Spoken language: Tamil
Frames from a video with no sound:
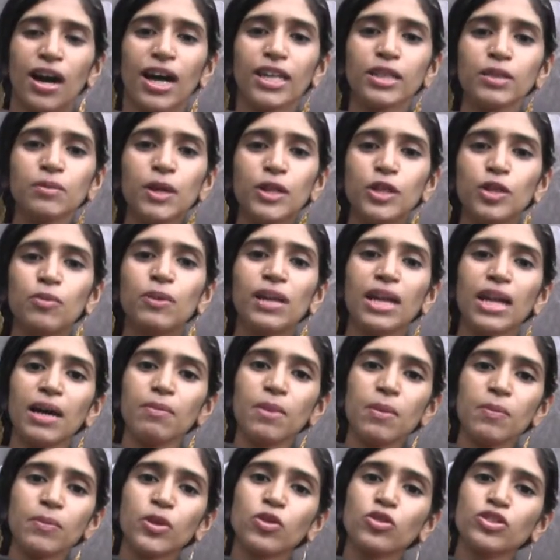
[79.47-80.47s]
அது மட்டும்
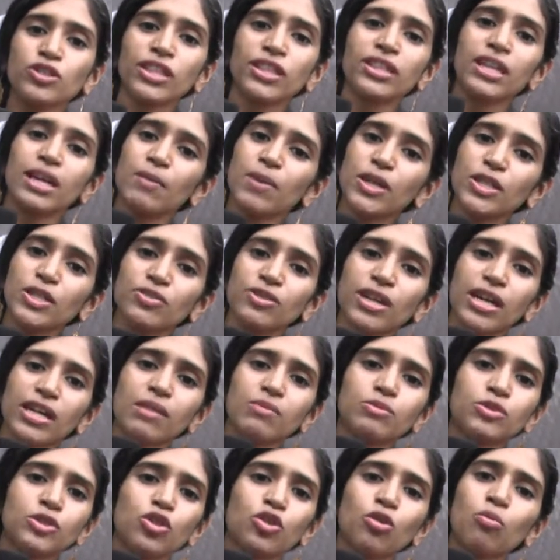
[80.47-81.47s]
இல்லாமல் மியூசிக் ரமேஷ்
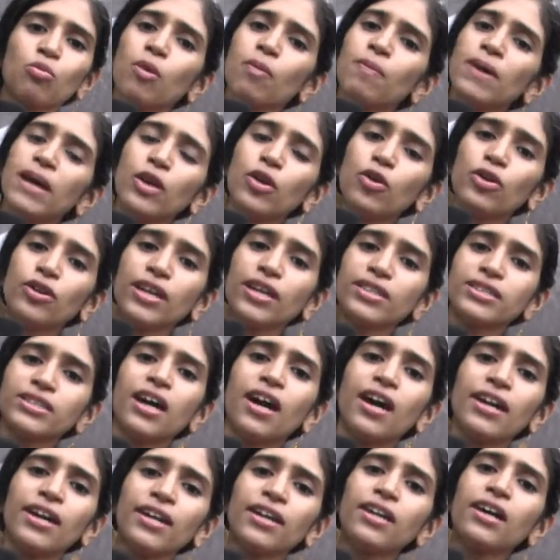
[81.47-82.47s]
விநாயகம் சார் ரொம்ப
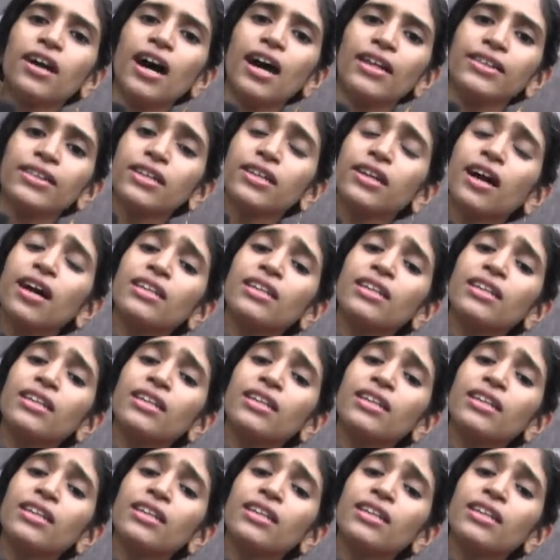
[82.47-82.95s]
மெலோடியஸாக அழகாக அந்த